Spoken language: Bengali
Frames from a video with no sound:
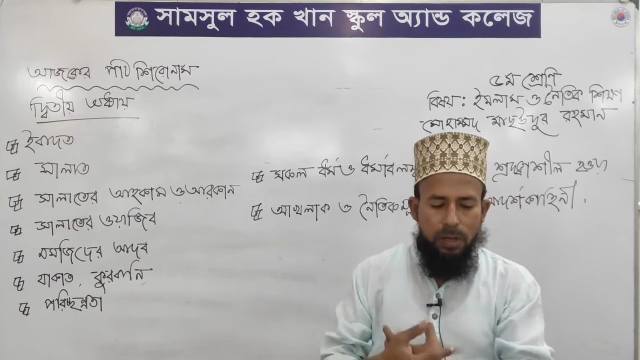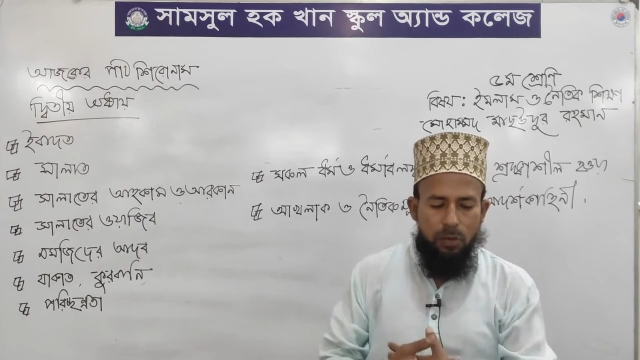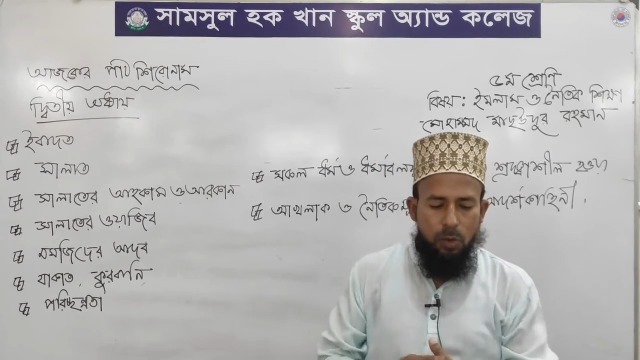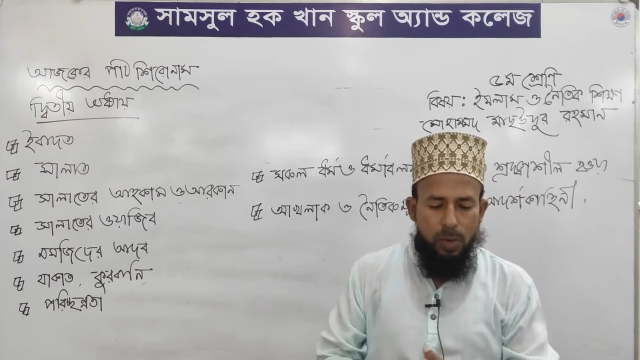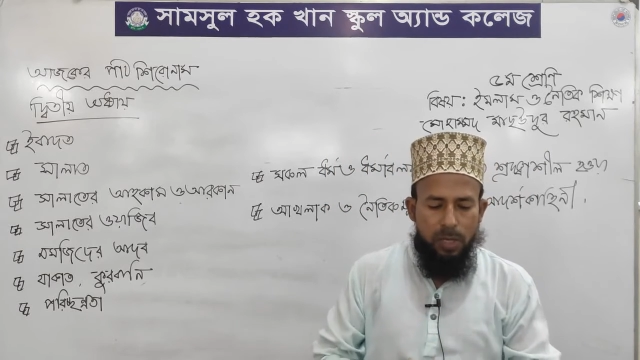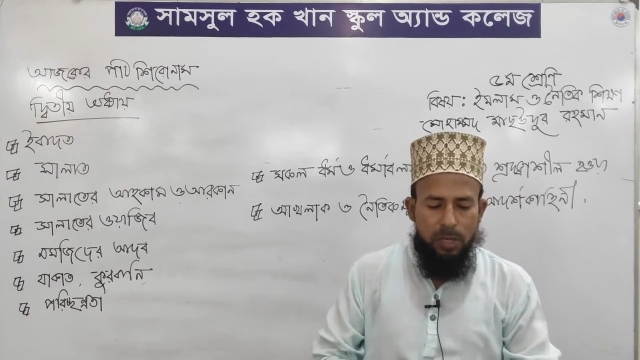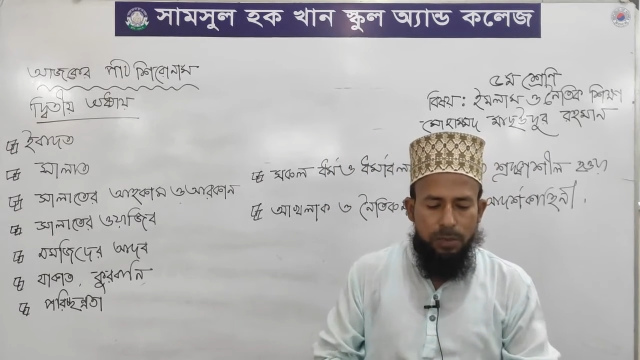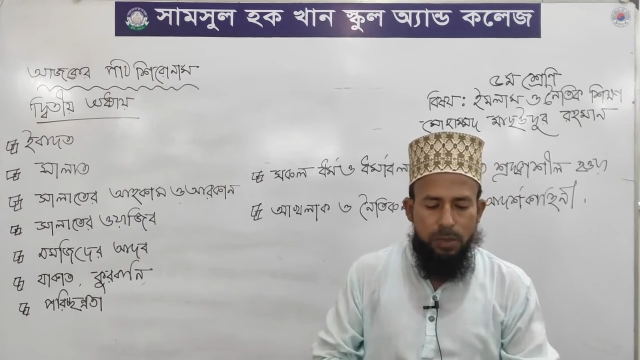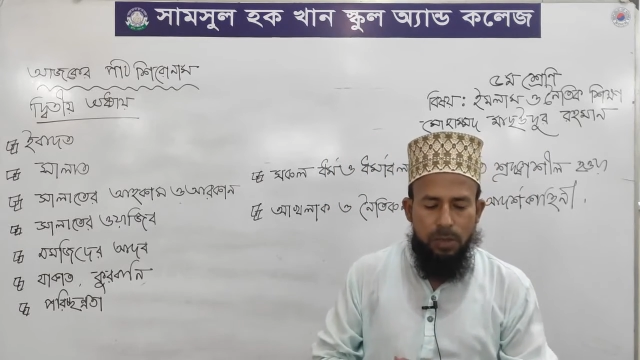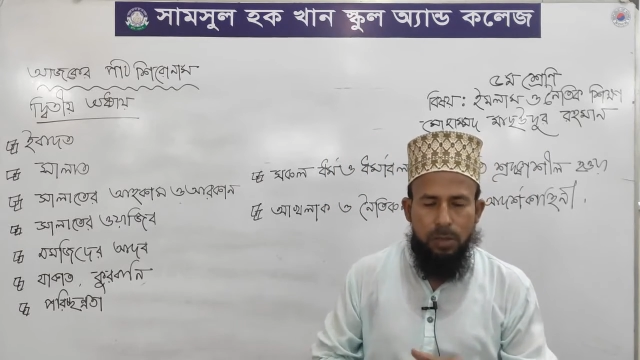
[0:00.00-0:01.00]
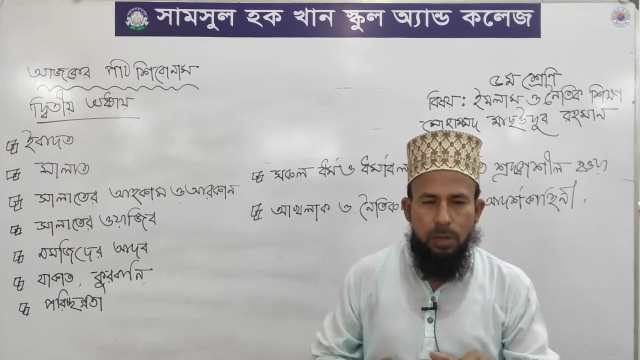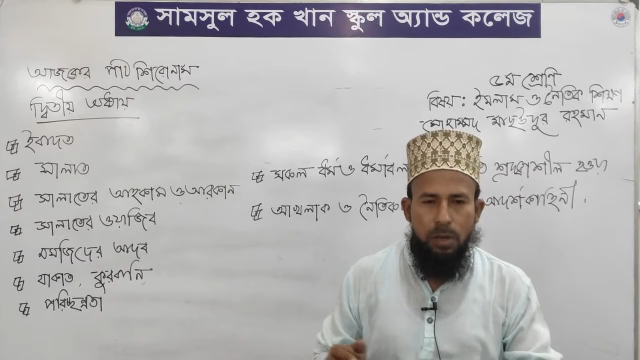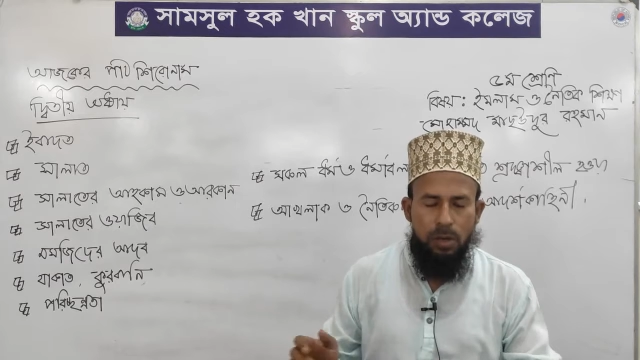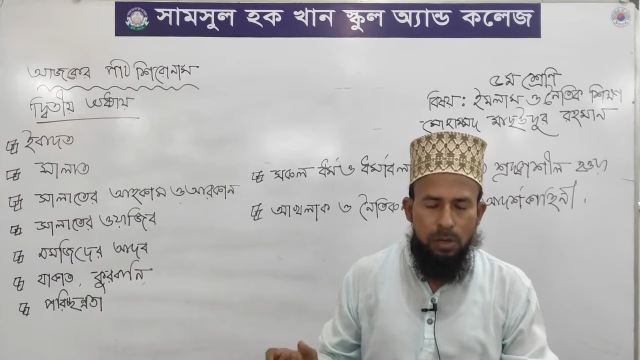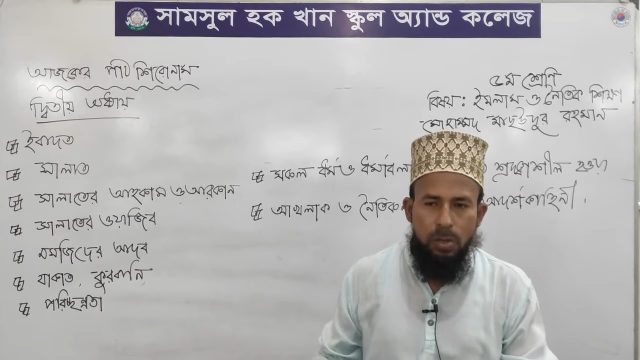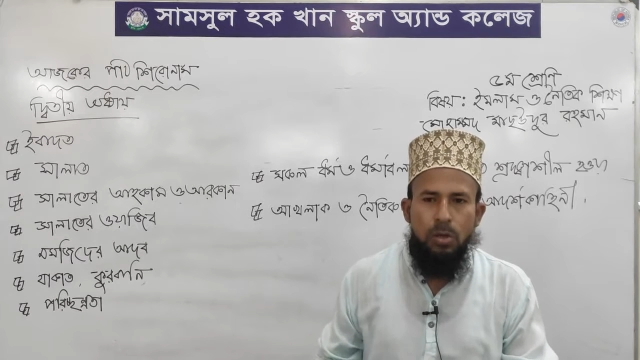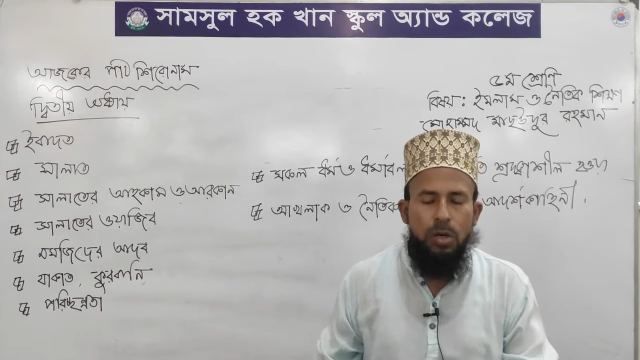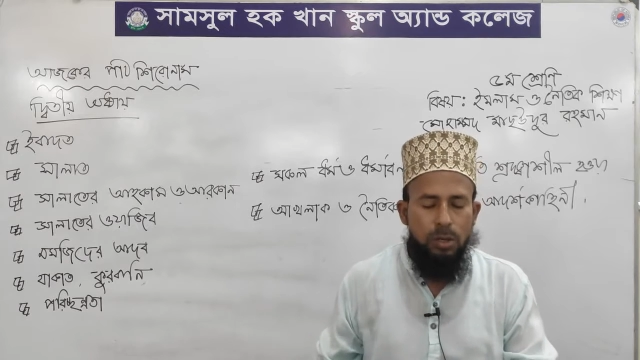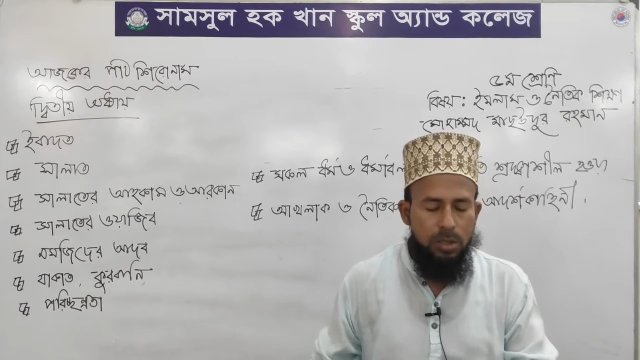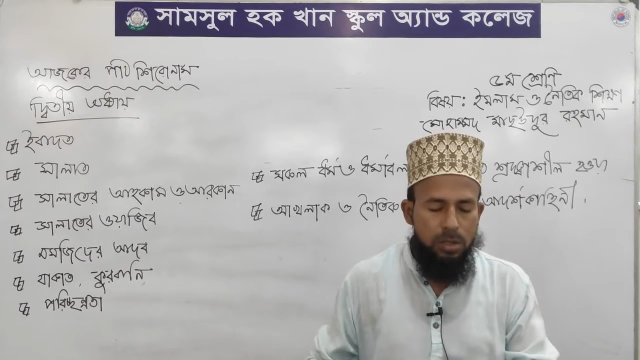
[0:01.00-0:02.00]
কোরবানির শব্দের অর্থ
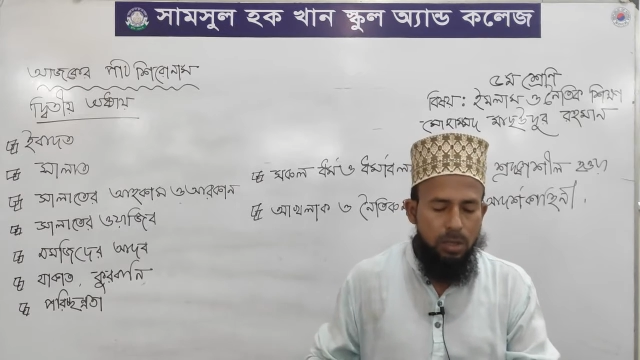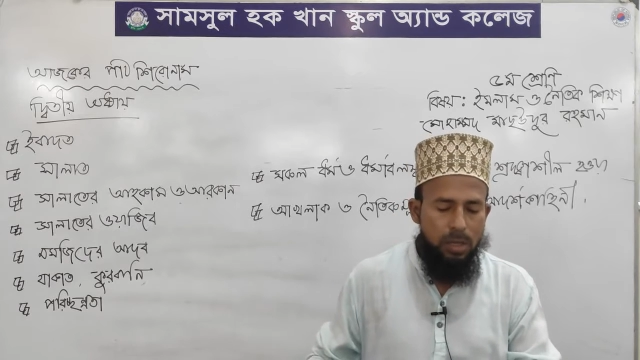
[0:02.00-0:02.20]
নৈকট্য